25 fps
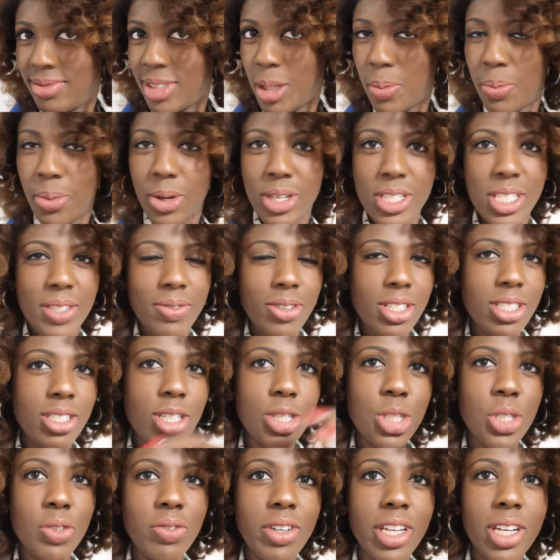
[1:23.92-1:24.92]
Depois, se
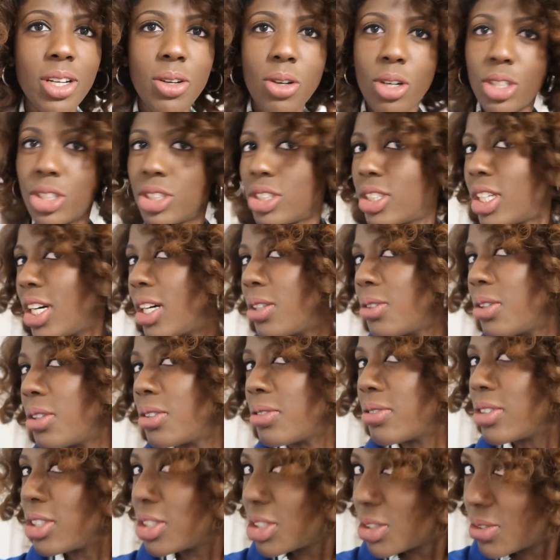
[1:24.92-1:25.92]
vocês tiverem gostado,
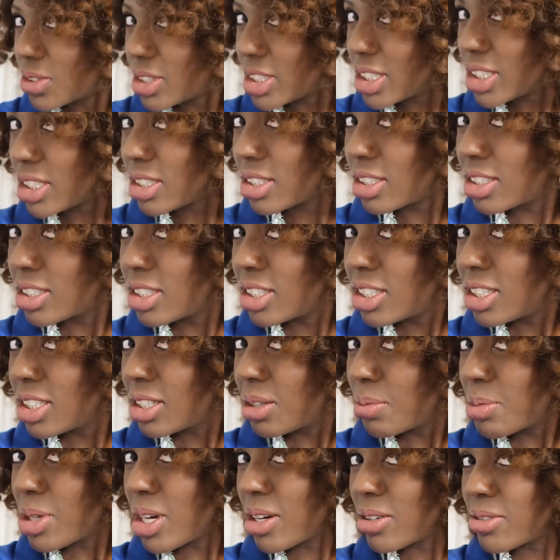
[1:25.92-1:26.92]
ó, vejam aí
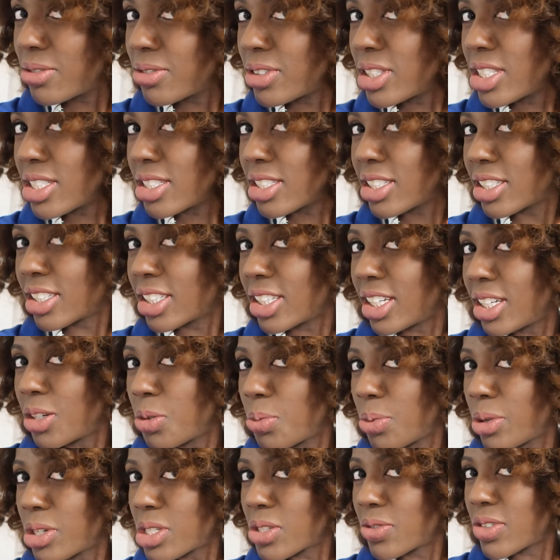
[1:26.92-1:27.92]
me avisem que aí
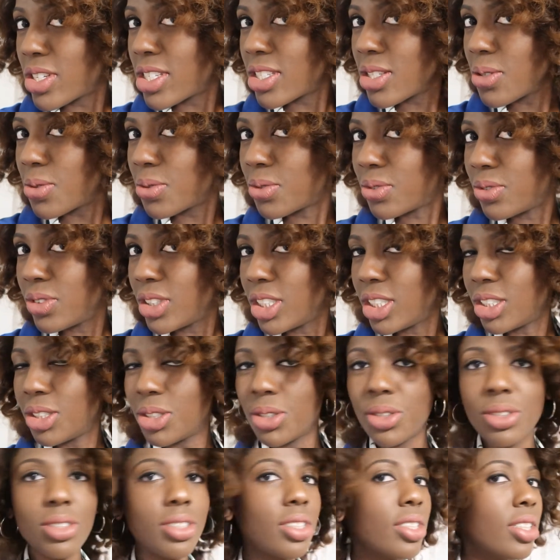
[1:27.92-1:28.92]
eu posso fazer um
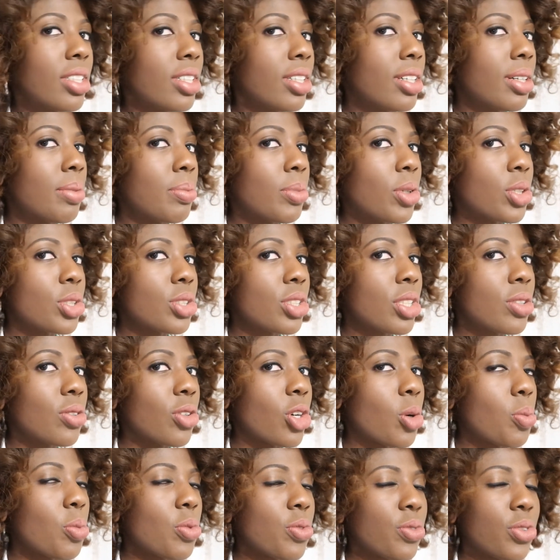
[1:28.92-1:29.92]
vídeo
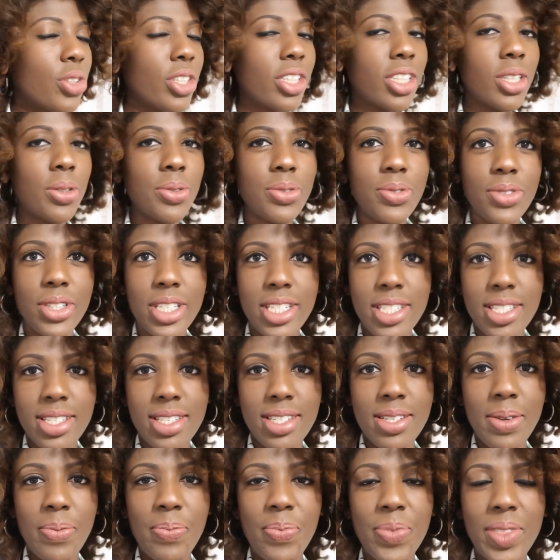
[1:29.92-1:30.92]
mostrando como foi que eu
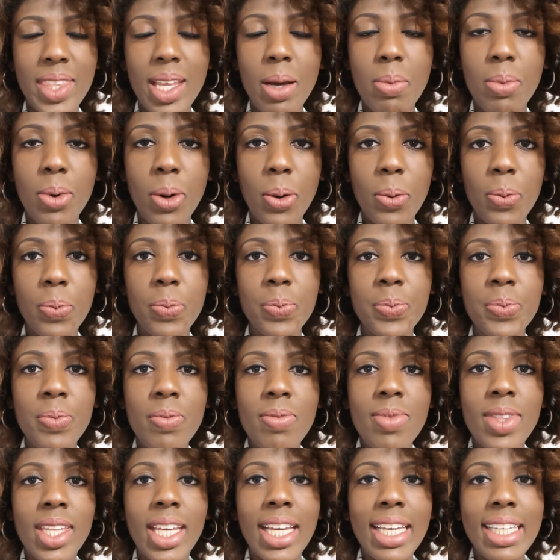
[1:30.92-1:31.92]
fiz, tá bom?
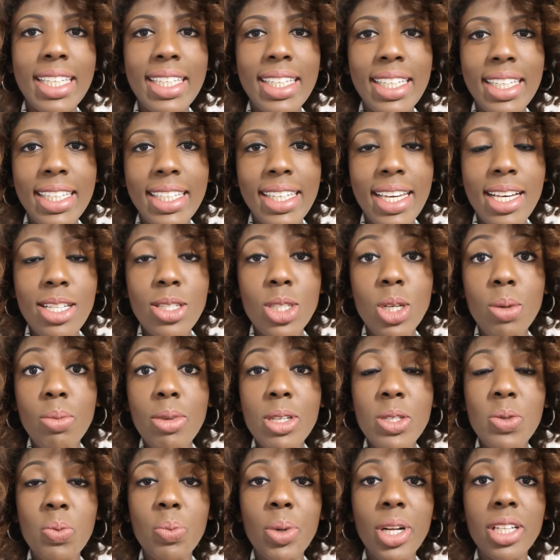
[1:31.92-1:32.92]
E é só
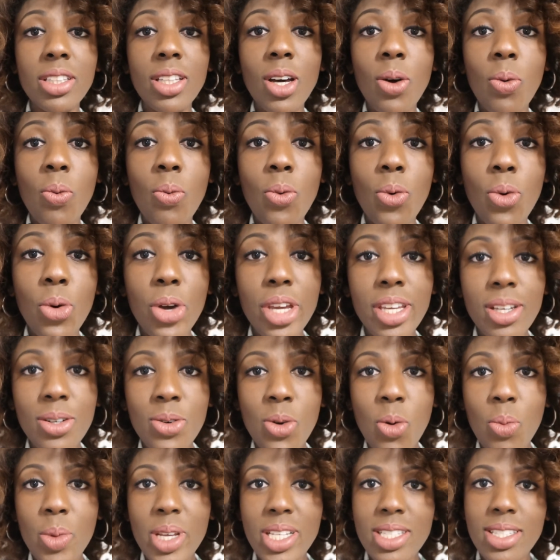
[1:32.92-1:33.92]
mesmo pra dar um oi,
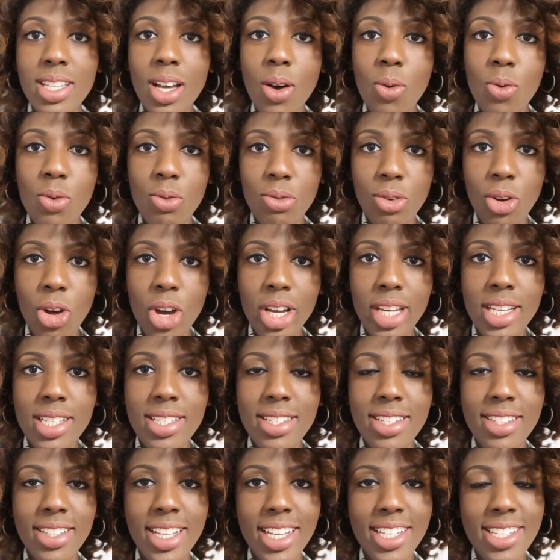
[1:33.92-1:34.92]
começar um vlog
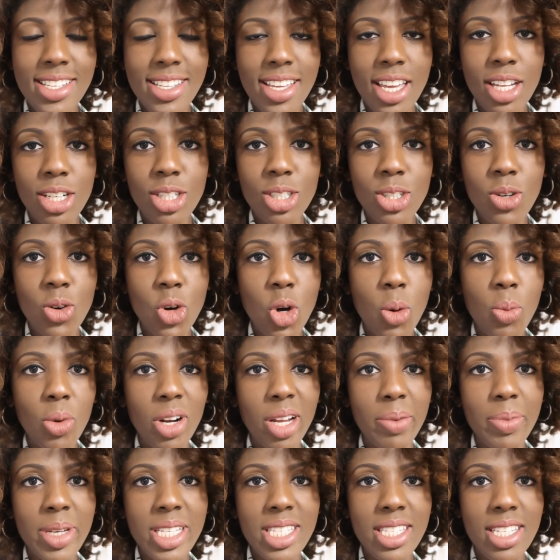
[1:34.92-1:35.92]
assim decente, não
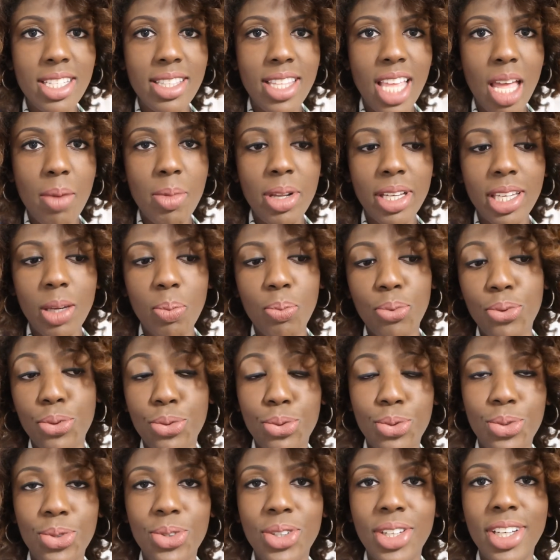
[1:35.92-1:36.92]
como Lamentos Eterna que...
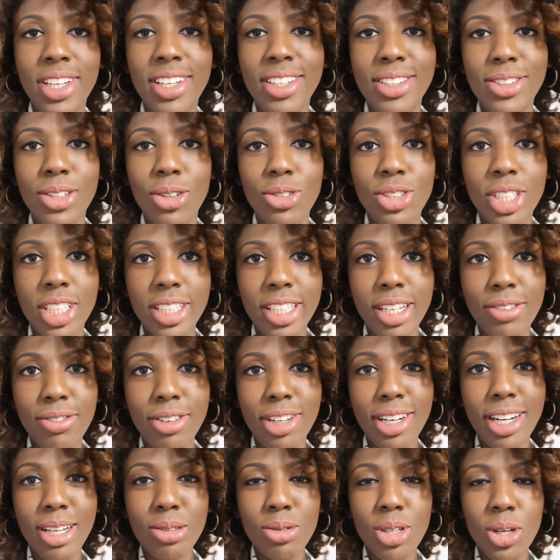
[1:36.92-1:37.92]
Pff, eu já
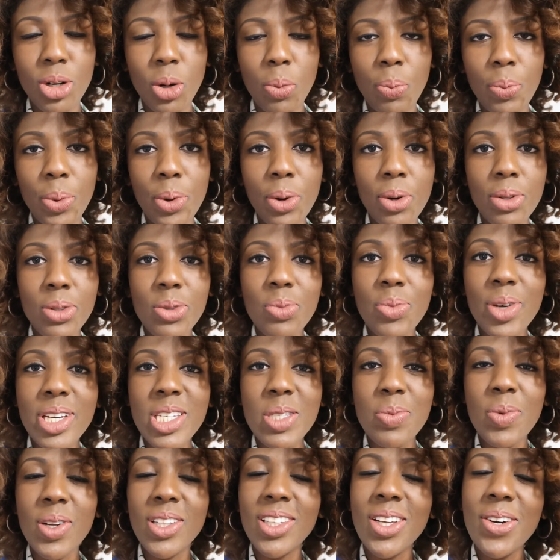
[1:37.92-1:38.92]
tava lá no aeroporto,
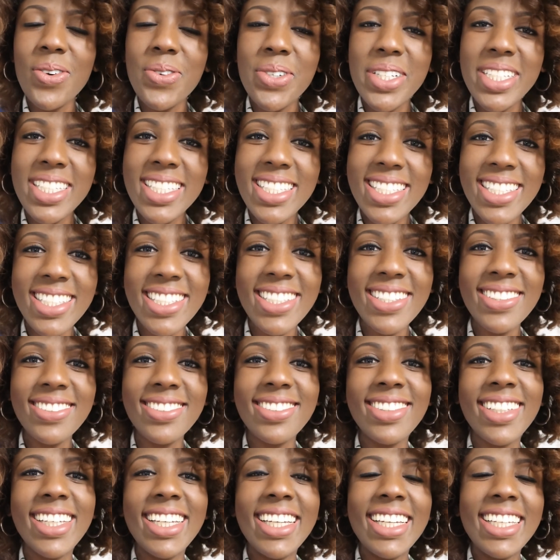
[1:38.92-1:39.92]
mas pra dar um
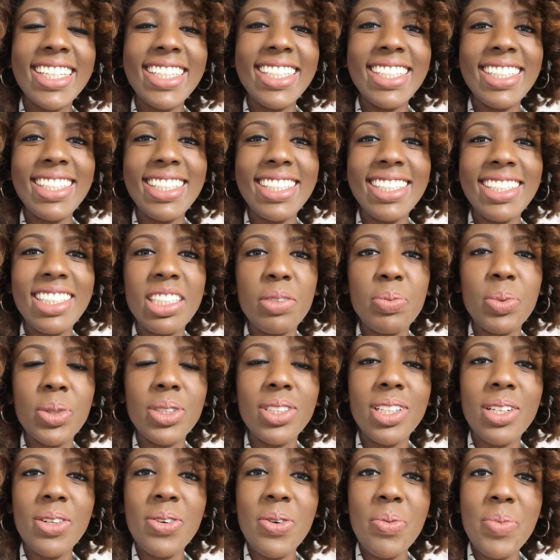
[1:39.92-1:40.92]
oizinho e
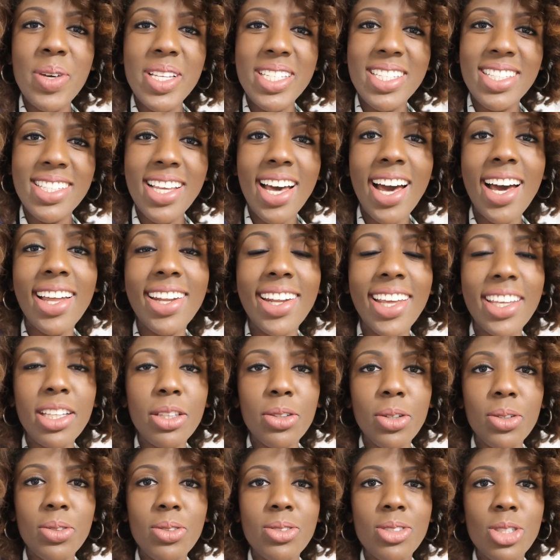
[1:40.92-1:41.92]
poder começar, né,
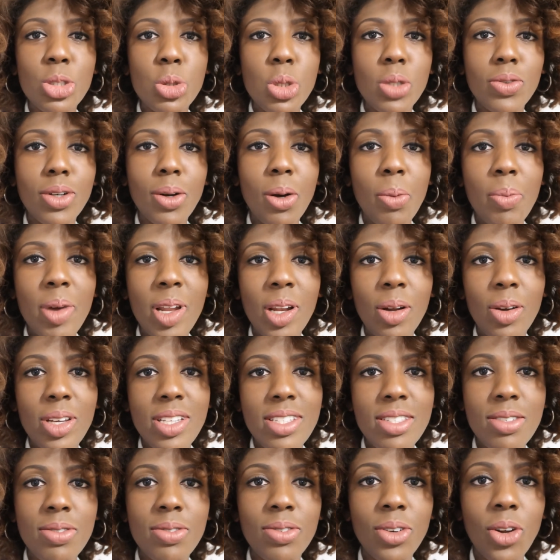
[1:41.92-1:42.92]
introduzir de uma forma
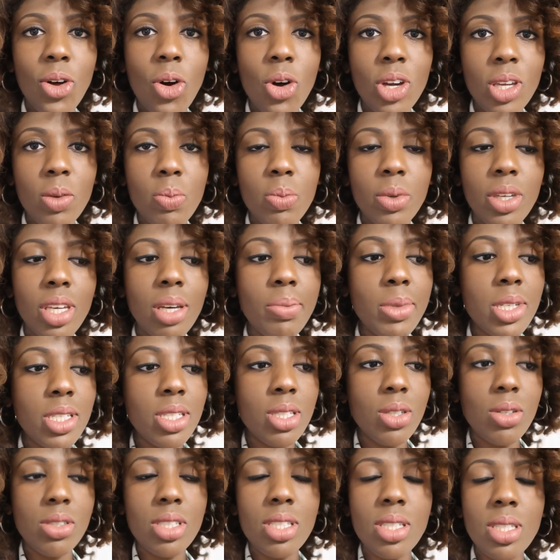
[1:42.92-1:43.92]
melhor esse vlog, porque
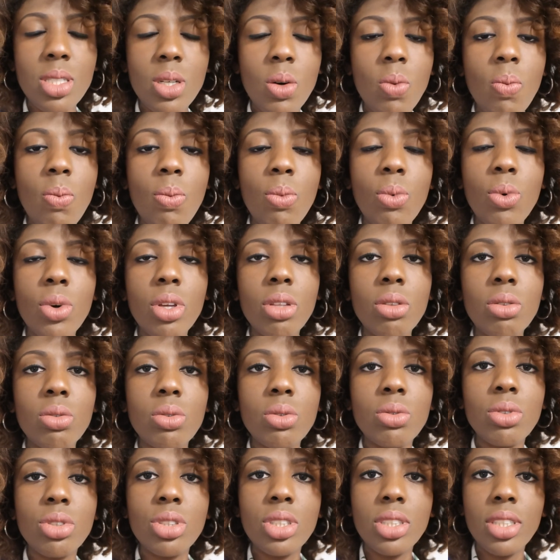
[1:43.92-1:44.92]
minhas coisas são
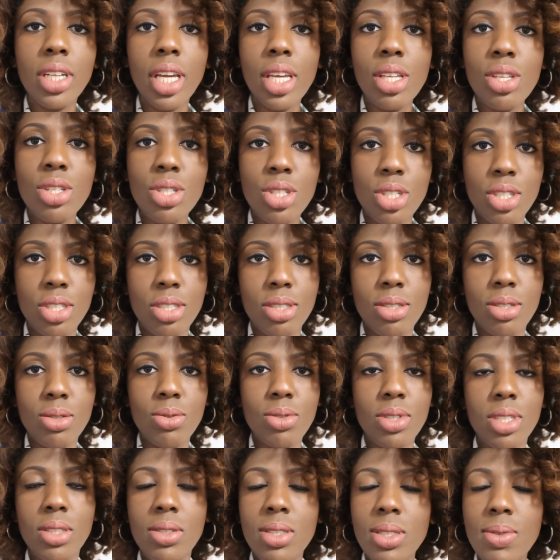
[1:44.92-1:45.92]
muito direitinhas,
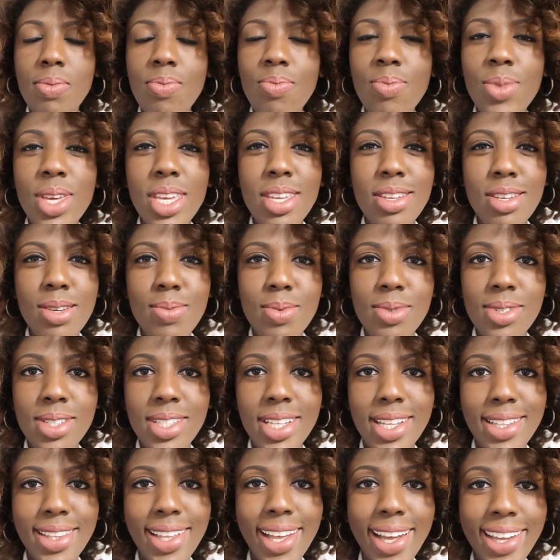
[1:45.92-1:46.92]
nos seus
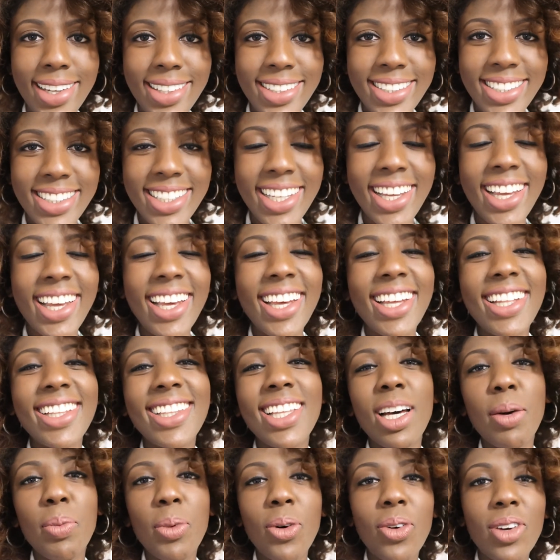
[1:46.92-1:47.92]
mínimos detalhes,
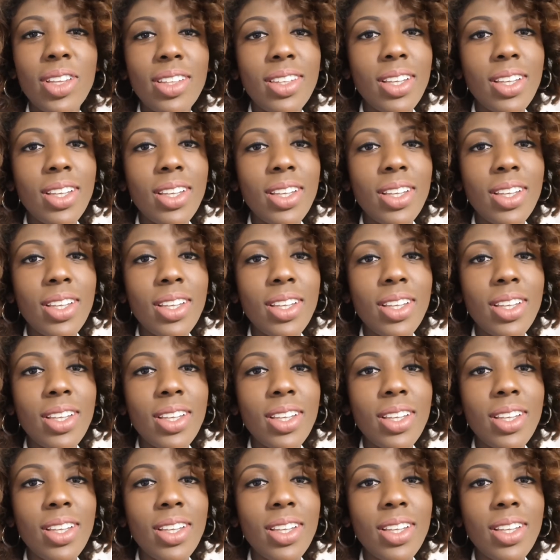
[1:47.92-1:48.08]
tá bom?